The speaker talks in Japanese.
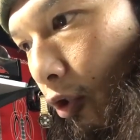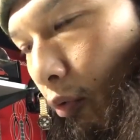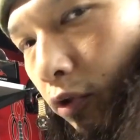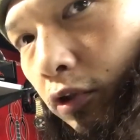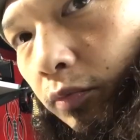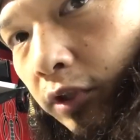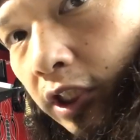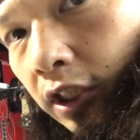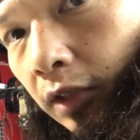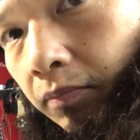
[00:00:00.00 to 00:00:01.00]
共通部
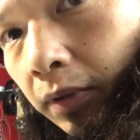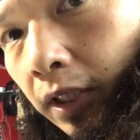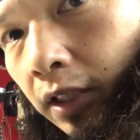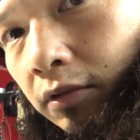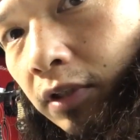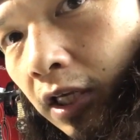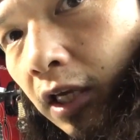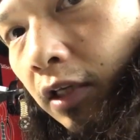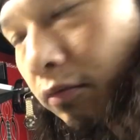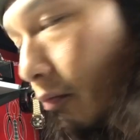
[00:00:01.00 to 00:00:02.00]
品がいっぱいあるんで、